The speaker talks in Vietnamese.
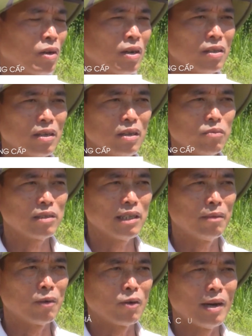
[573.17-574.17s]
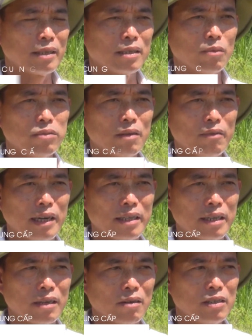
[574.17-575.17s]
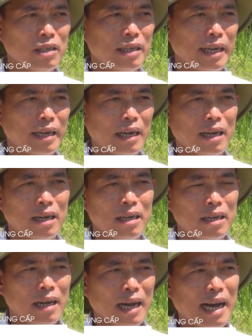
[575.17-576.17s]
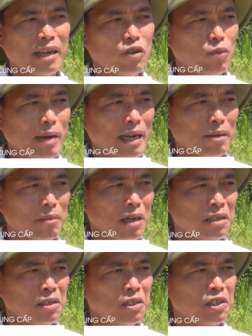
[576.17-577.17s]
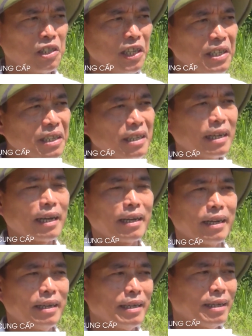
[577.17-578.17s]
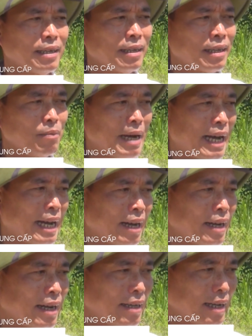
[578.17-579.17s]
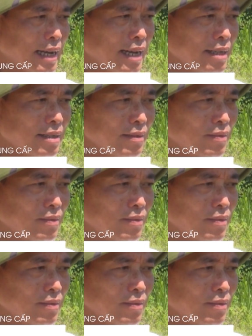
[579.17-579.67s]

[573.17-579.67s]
Có những lúc trên một đoạn sông như vậy chỉ có chưa đầy là 2 km mà đến 9 cái bè khai thác cát.